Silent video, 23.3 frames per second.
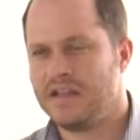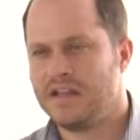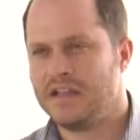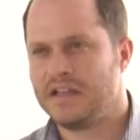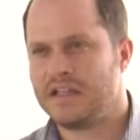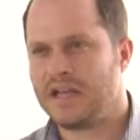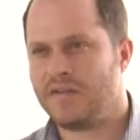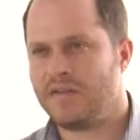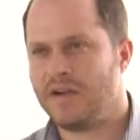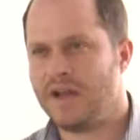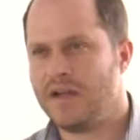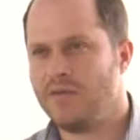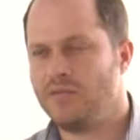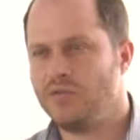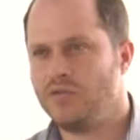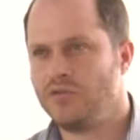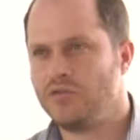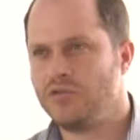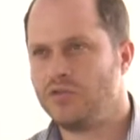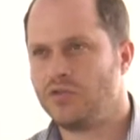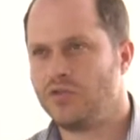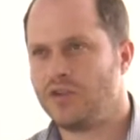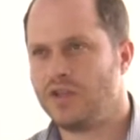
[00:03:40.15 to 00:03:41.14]
Trabajé
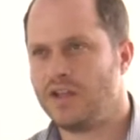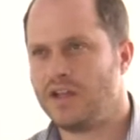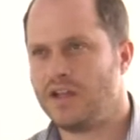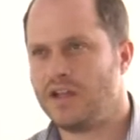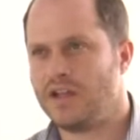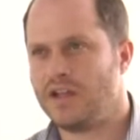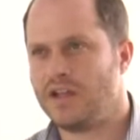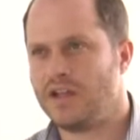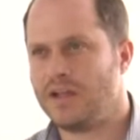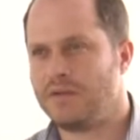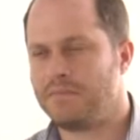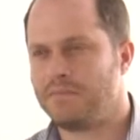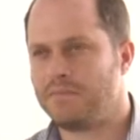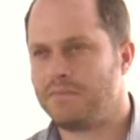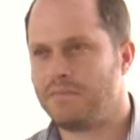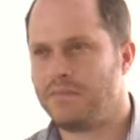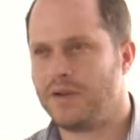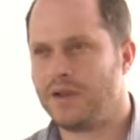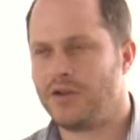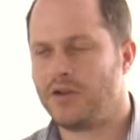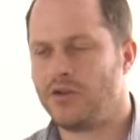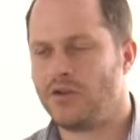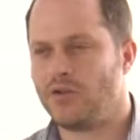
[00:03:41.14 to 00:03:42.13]
mucho y el
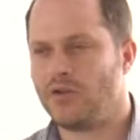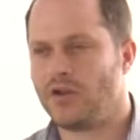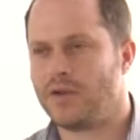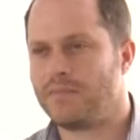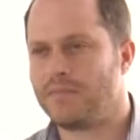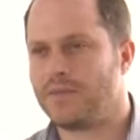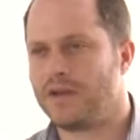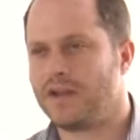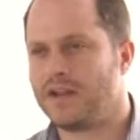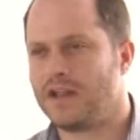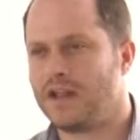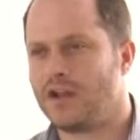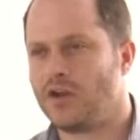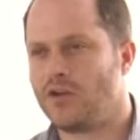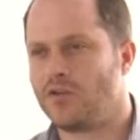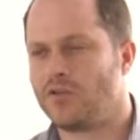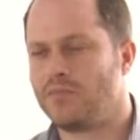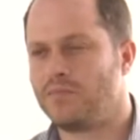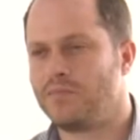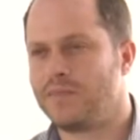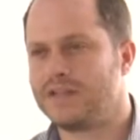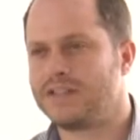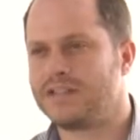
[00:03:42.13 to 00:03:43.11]
periodo que
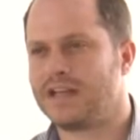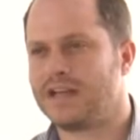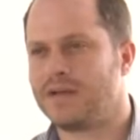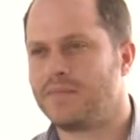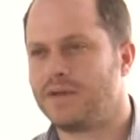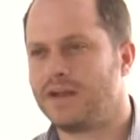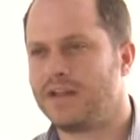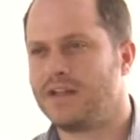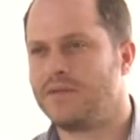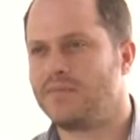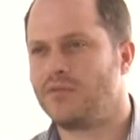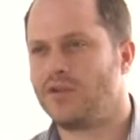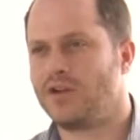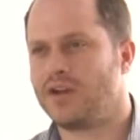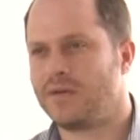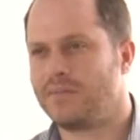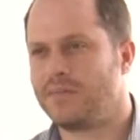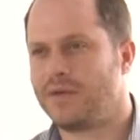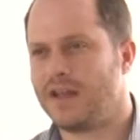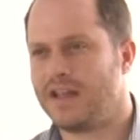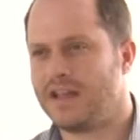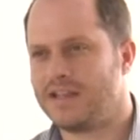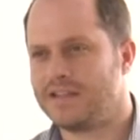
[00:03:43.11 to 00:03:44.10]
los meses que perdí por
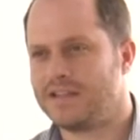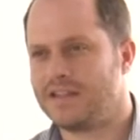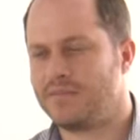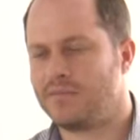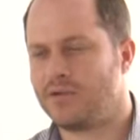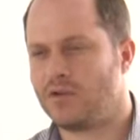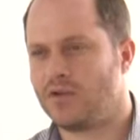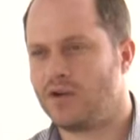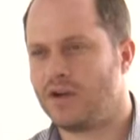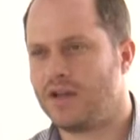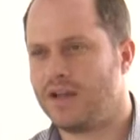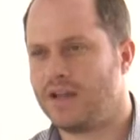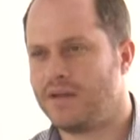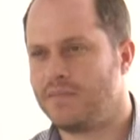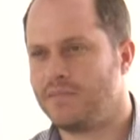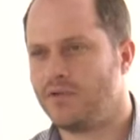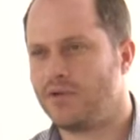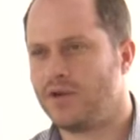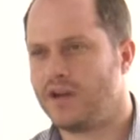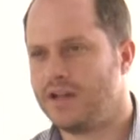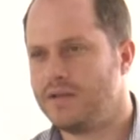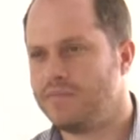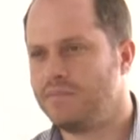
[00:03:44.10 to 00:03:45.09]
inexperiencia me los gané
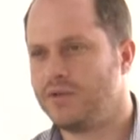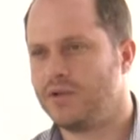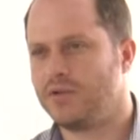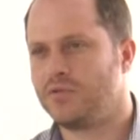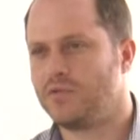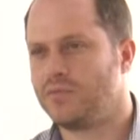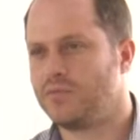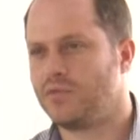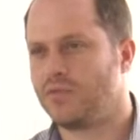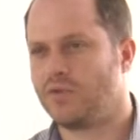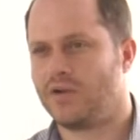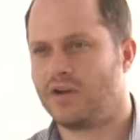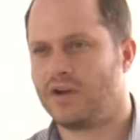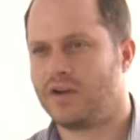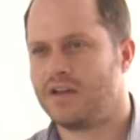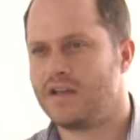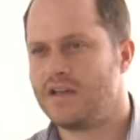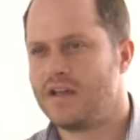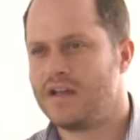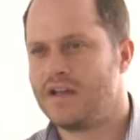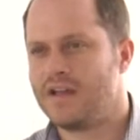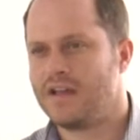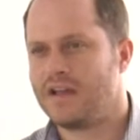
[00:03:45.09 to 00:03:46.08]
por el ímpetu y por
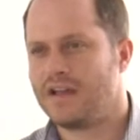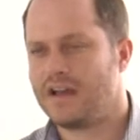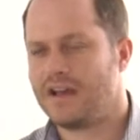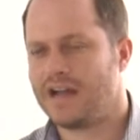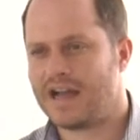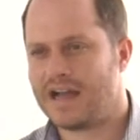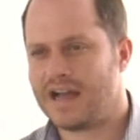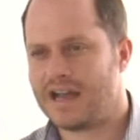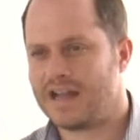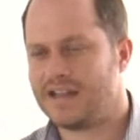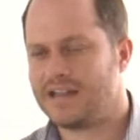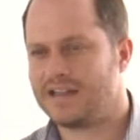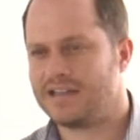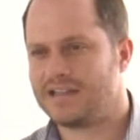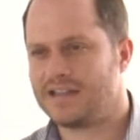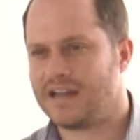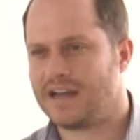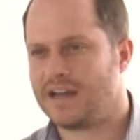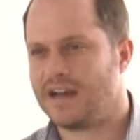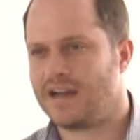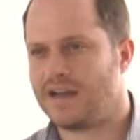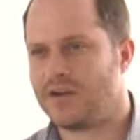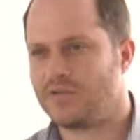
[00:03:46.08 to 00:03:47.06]
las ganas de
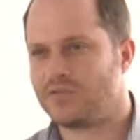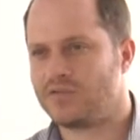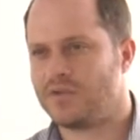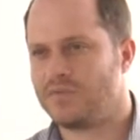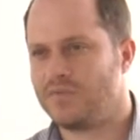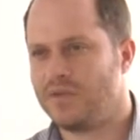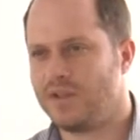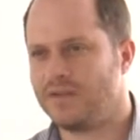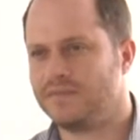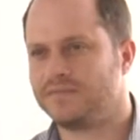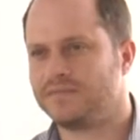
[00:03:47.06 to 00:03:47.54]
sacar las cosas bien.